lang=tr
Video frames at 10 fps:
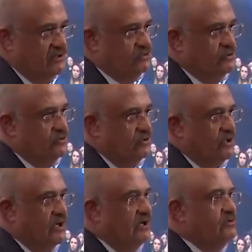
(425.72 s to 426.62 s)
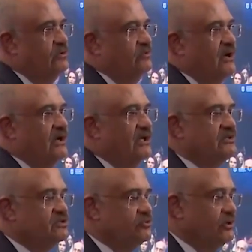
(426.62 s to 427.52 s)
Çünkü karayolu
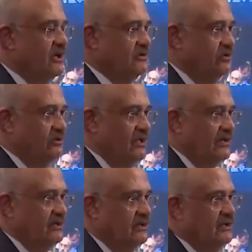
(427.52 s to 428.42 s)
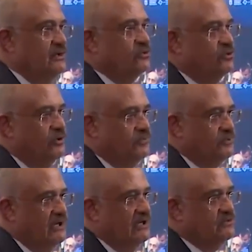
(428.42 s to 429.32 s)
bağlantısı olan yollar,
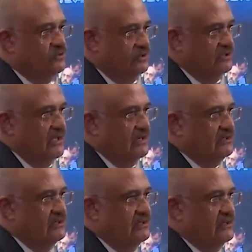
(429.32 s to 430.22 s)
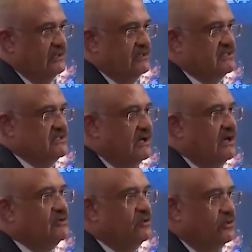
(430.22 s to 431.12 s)
köprüler, tüneller
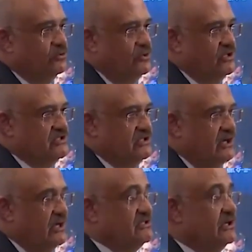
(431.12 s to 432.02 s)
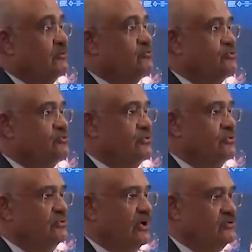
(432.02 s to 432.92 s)
zarar gördüğü için ancak üçüncü
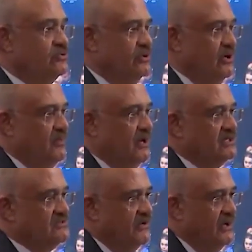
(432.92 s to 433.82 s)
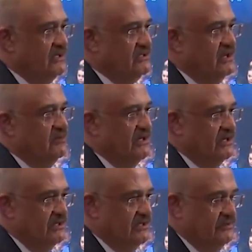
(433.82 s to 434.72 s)
günden sonra Maraş ve
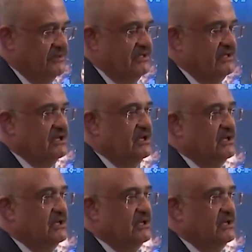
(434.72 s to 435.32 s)
Adıyaman'a gidebildik.